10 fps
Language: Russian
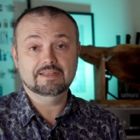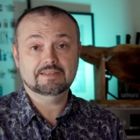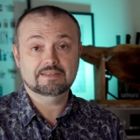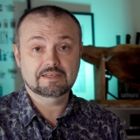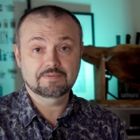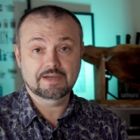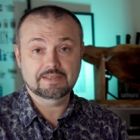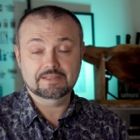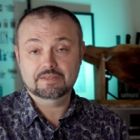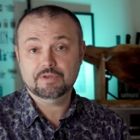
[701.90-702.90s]
на
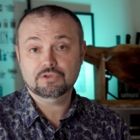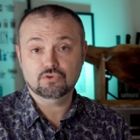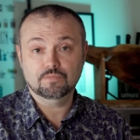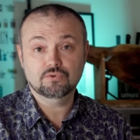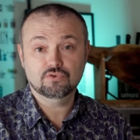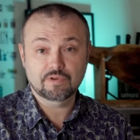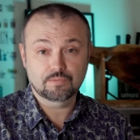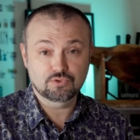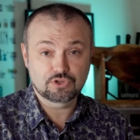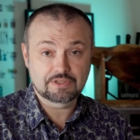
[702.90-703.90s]
созревание. Температура плюс 2,
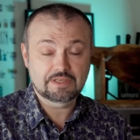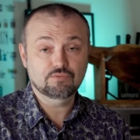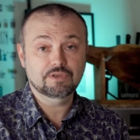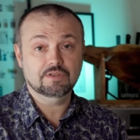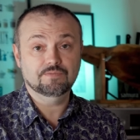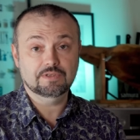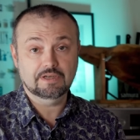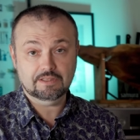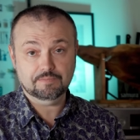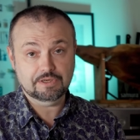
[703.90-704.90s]
плюс 4. У меня там
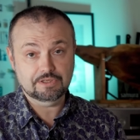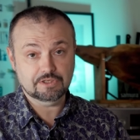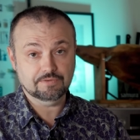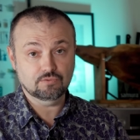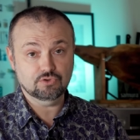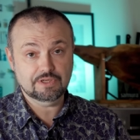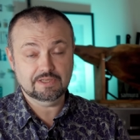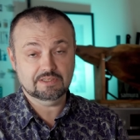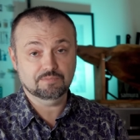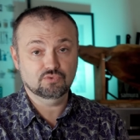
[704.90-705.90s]
вентилятор периодически
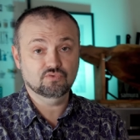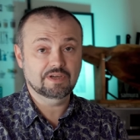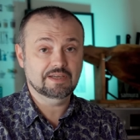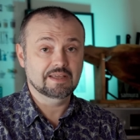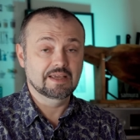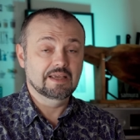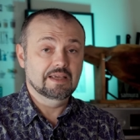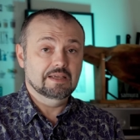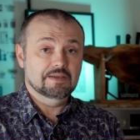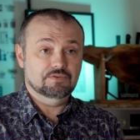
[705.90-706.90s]
включается, обдувает.
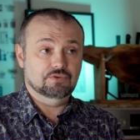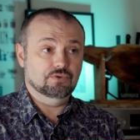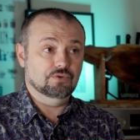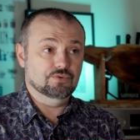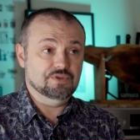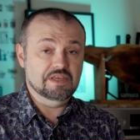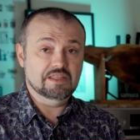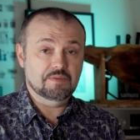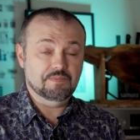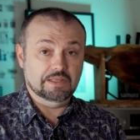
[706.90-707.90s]
Все дней
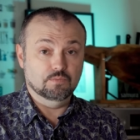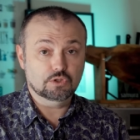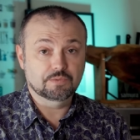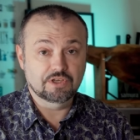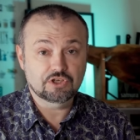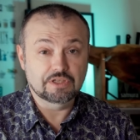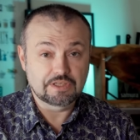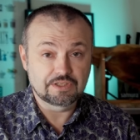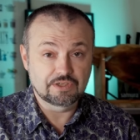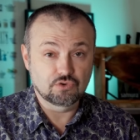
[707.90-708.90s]
на 5, может быть, даже на
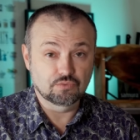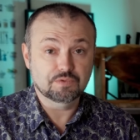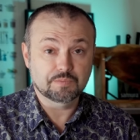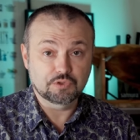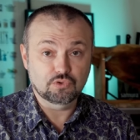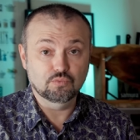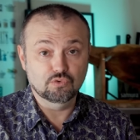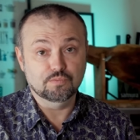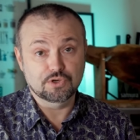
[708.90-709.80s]
неделю. Посмотрю, буду